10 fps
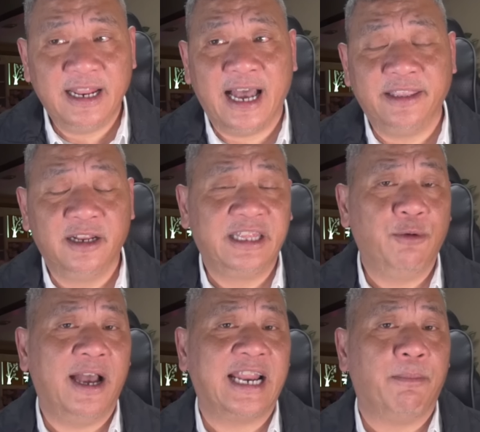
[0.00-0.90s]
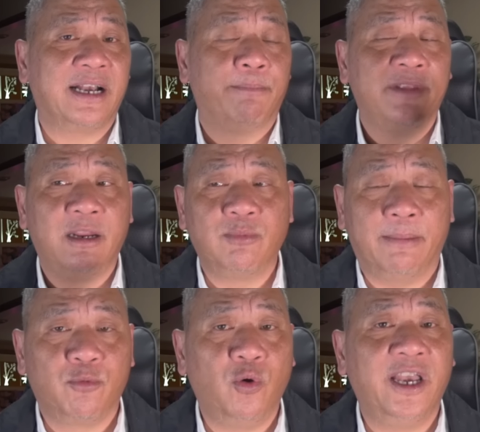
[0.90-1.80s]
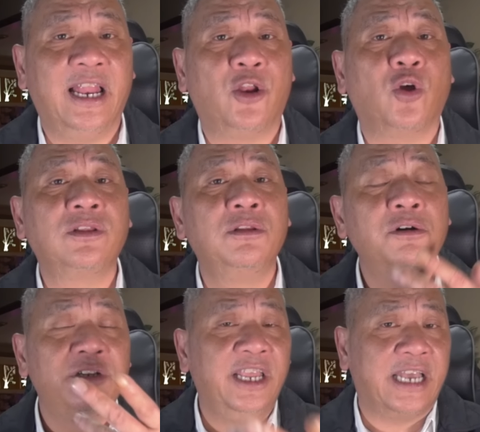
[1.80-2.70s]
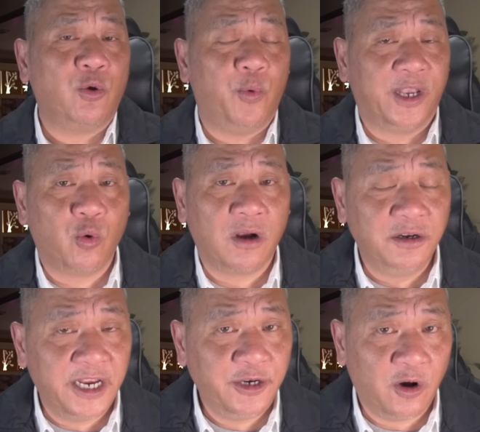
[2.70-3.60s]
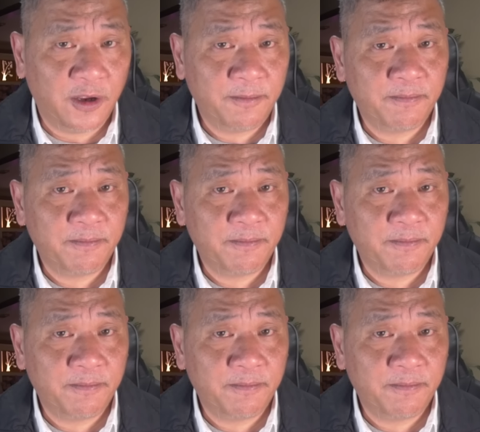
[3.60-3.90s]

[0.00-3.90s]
là những tiểu bang nào mà cấm tên ông Trump có nghĩa là nó tước đi cái quyền của cử tri rồi